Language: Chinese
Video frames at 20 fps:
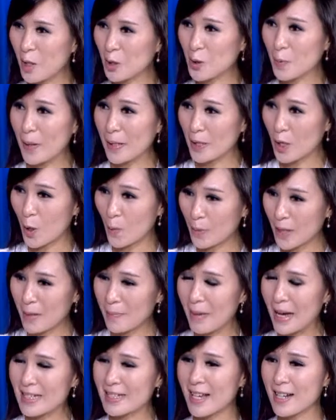后就把尿片
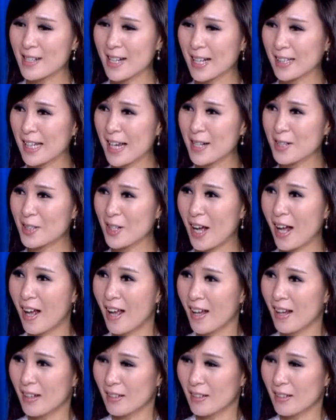埋在沙滩上。